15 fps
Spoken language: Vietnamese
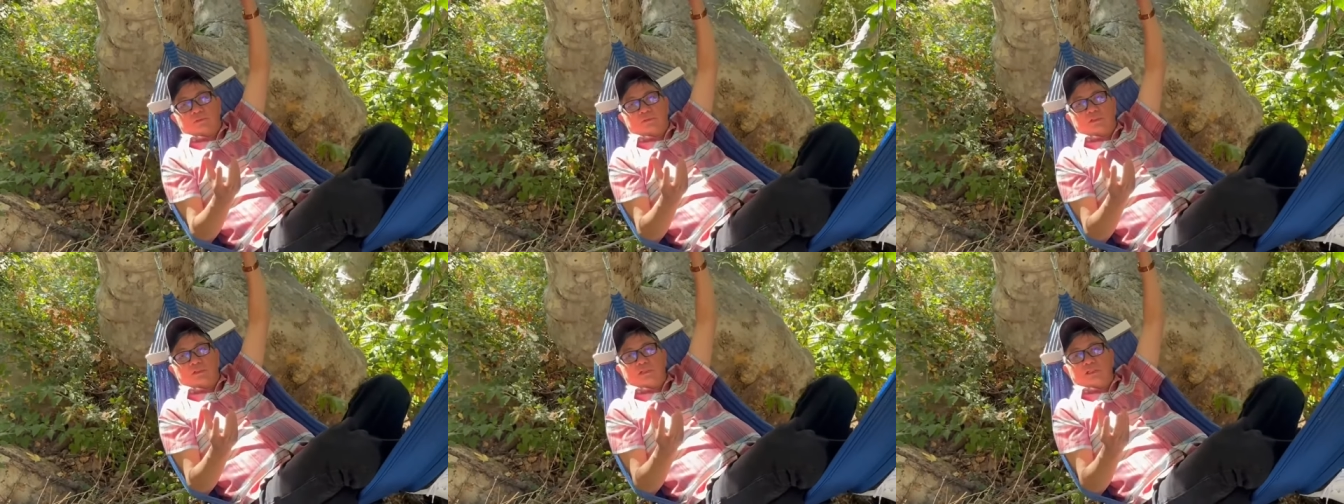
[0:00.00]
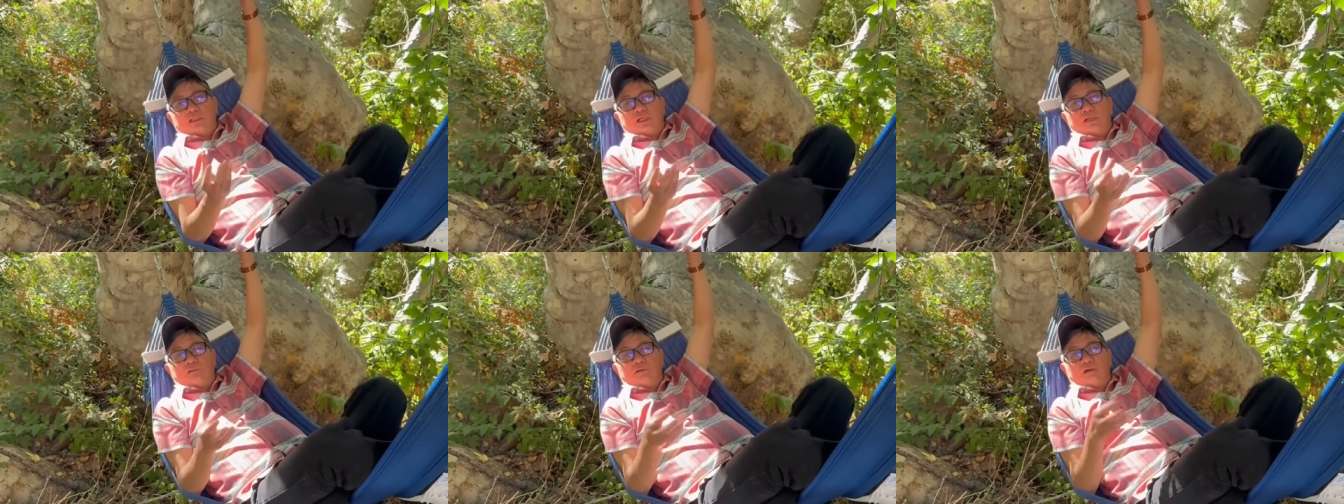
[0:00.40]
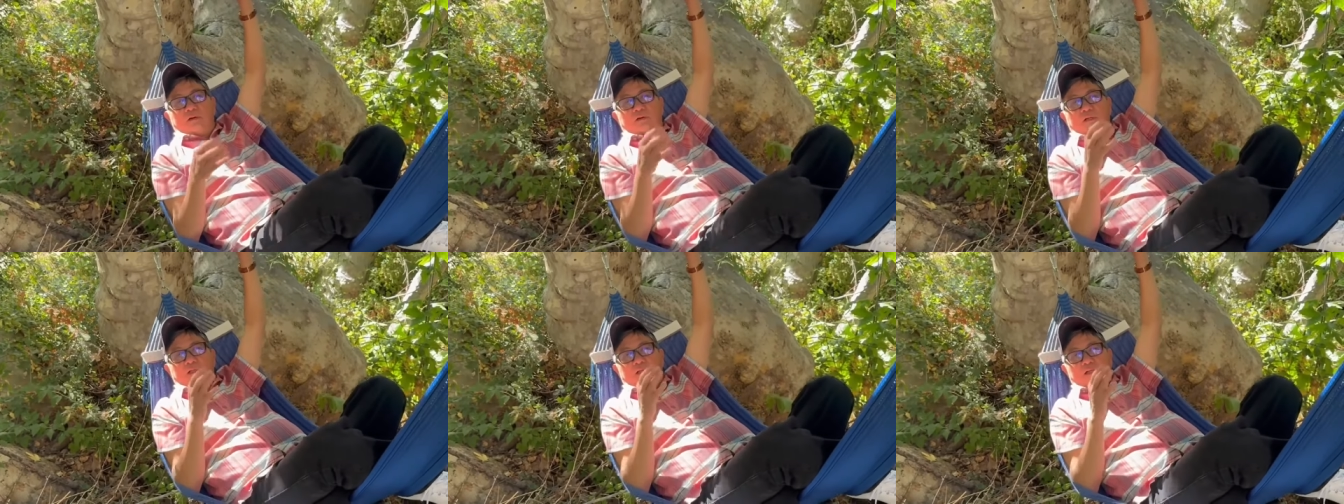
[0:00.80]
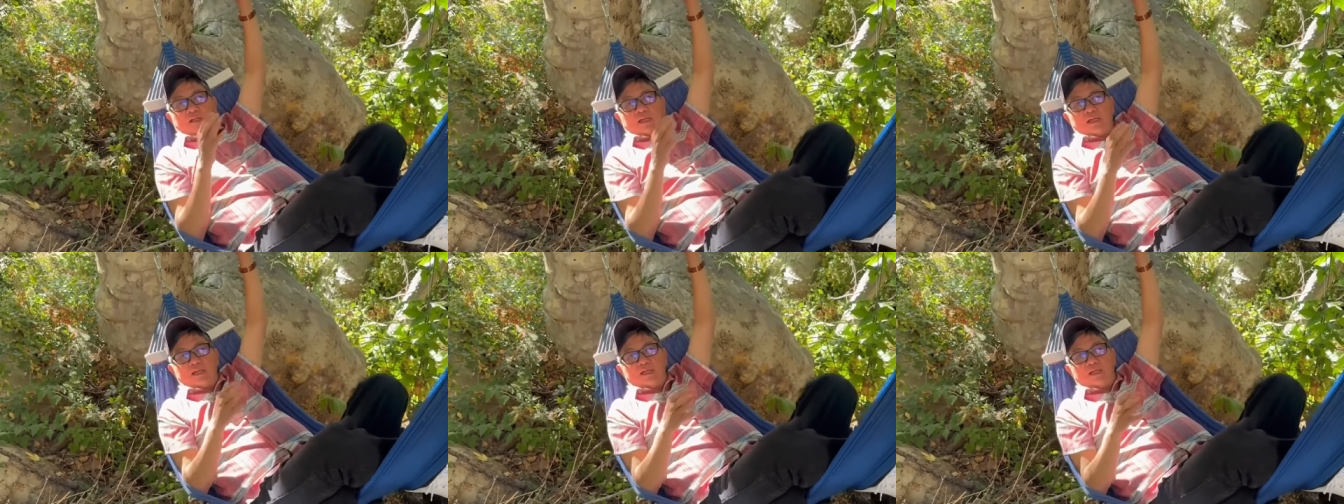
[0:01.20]
còn đường cái long hổ là
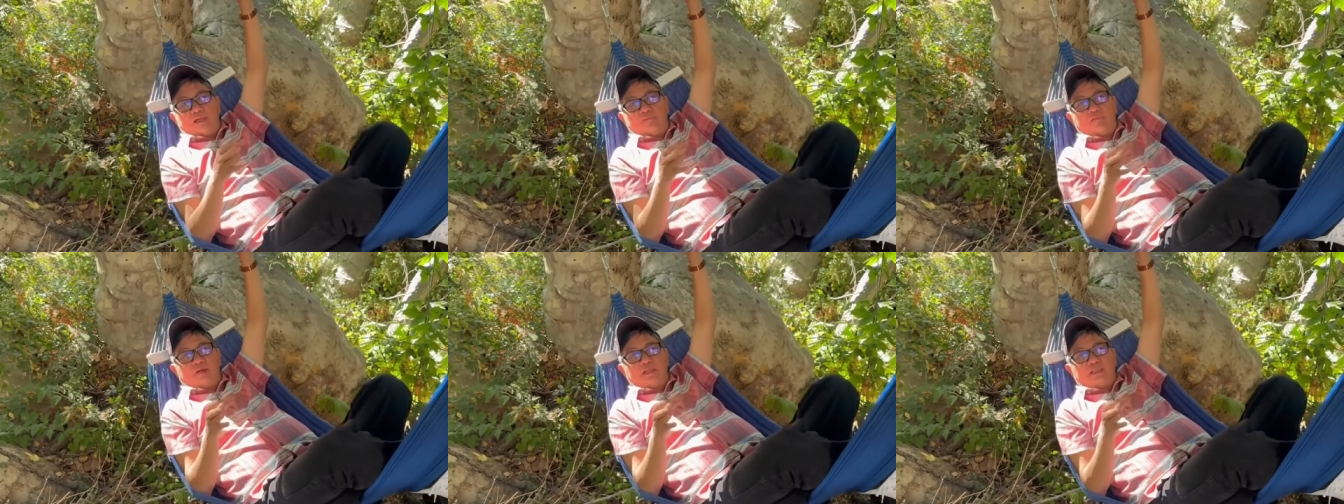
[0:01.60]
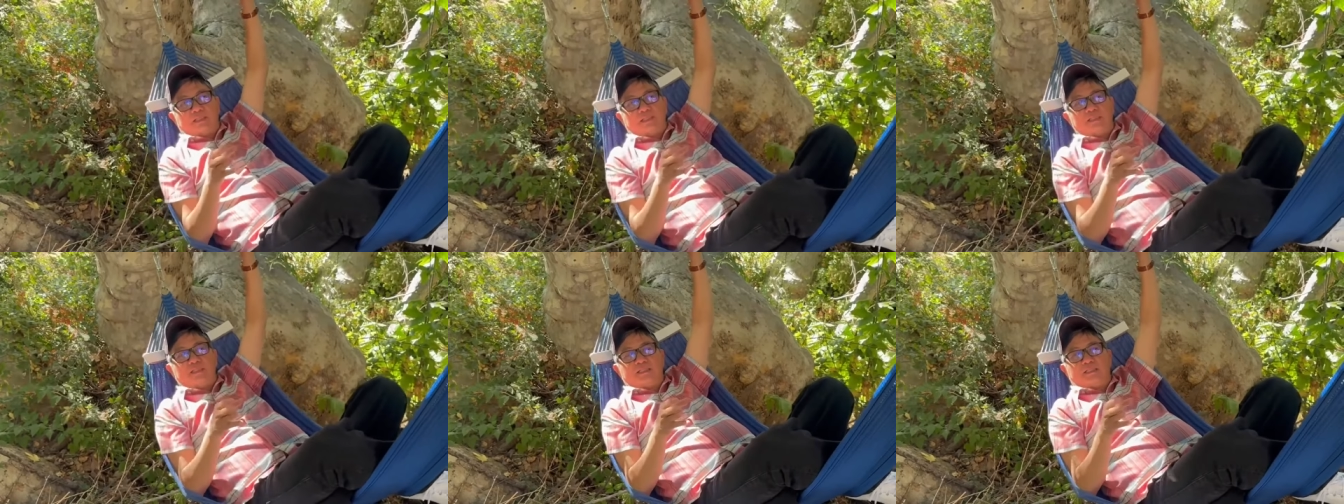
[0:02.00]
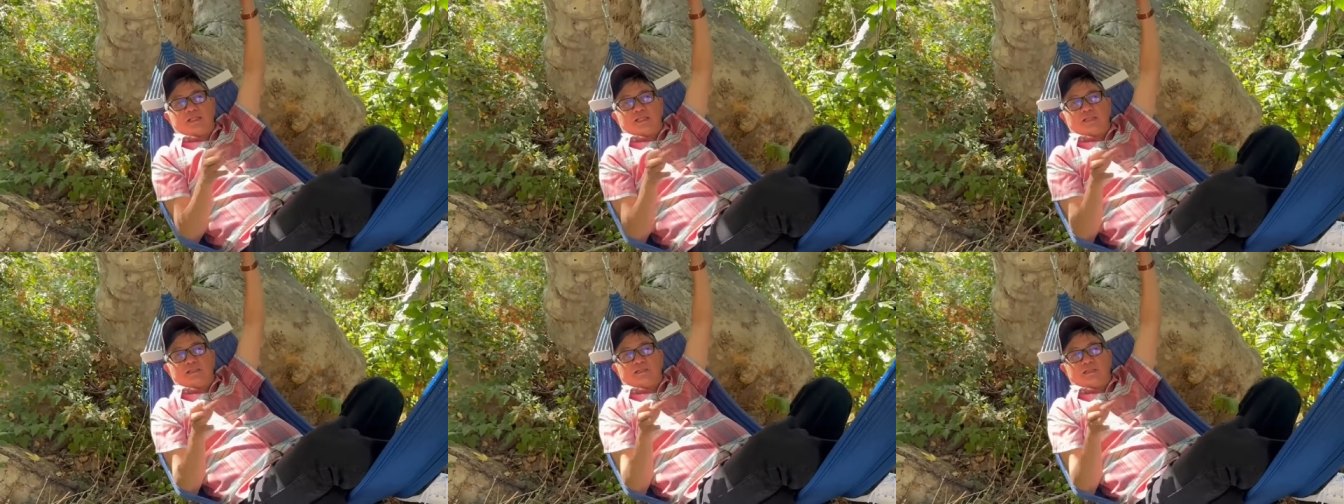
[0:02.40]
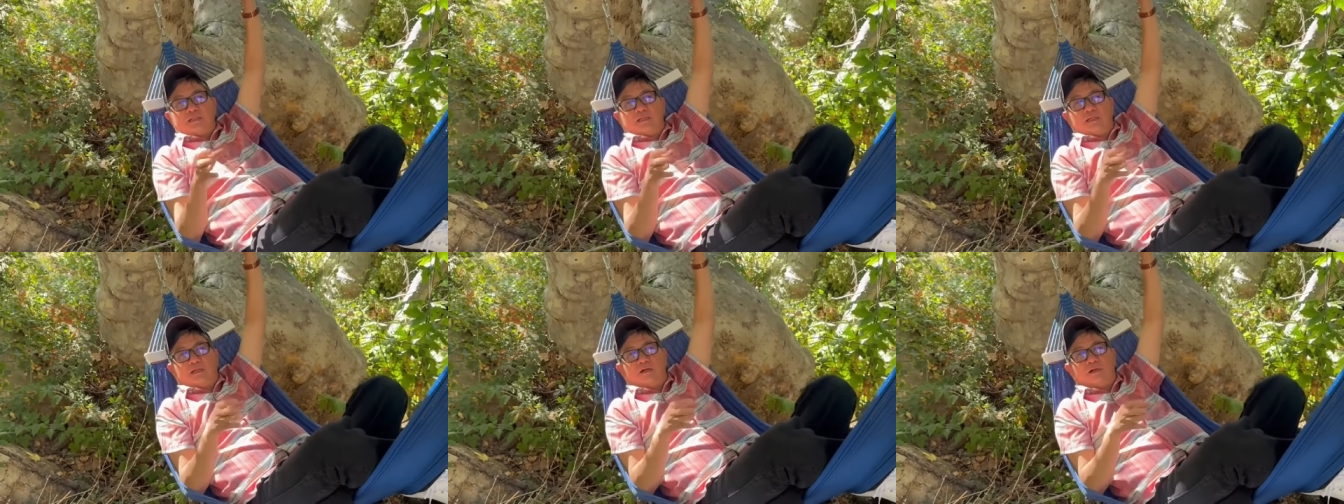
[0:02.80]
để về phần chính trị cho
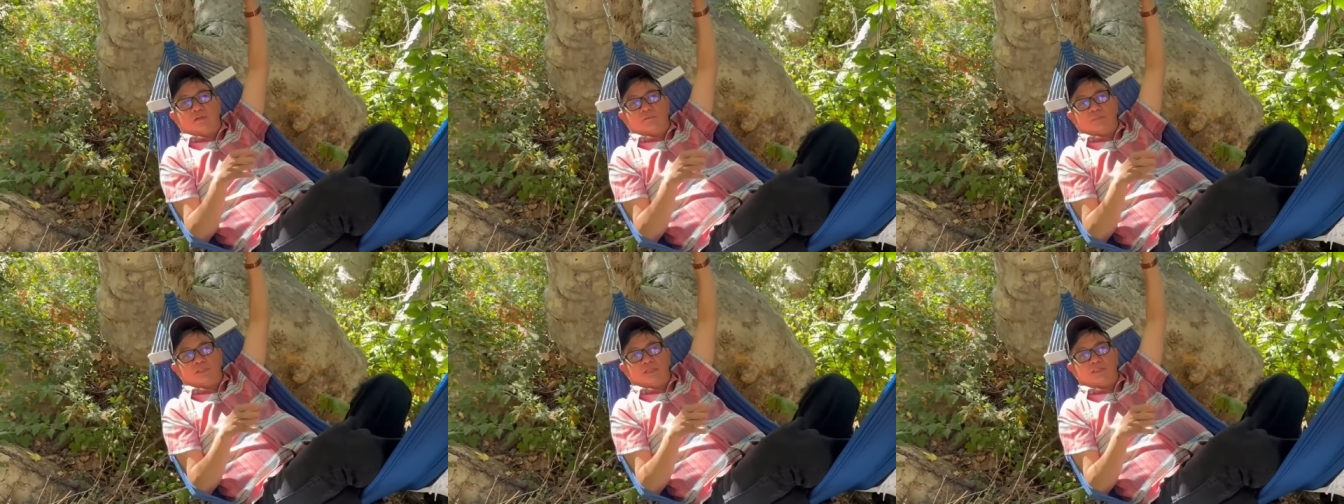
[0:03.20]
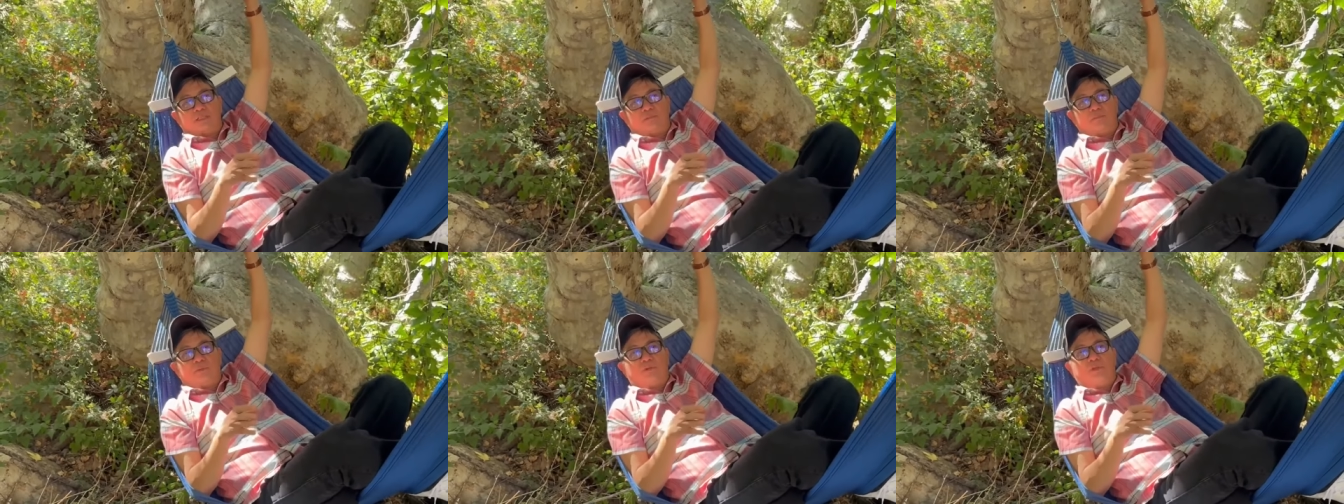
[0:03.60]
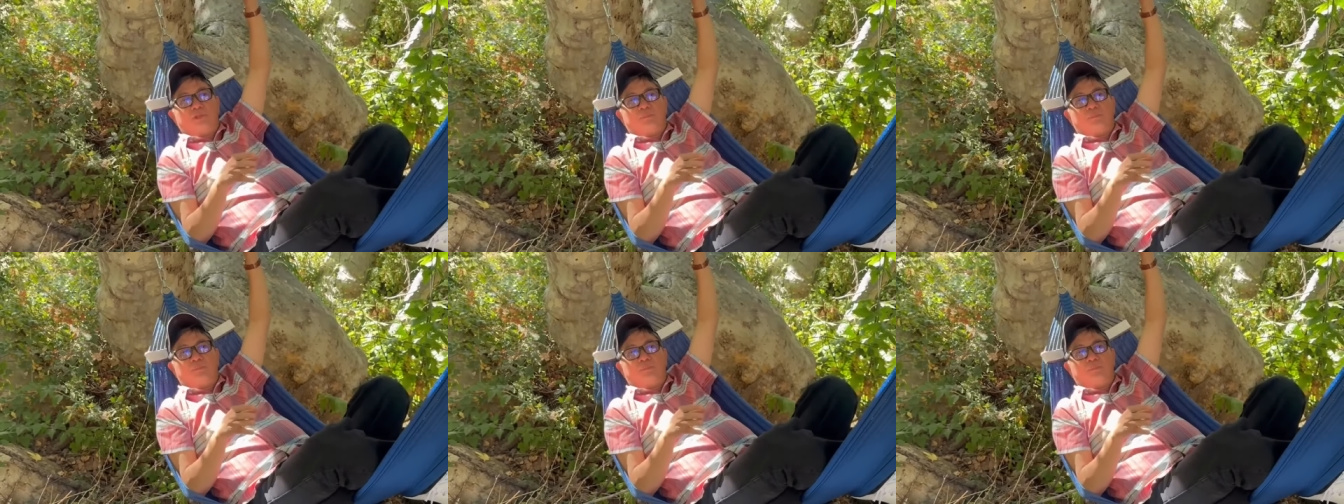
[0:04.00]
những hồn thiên sông núi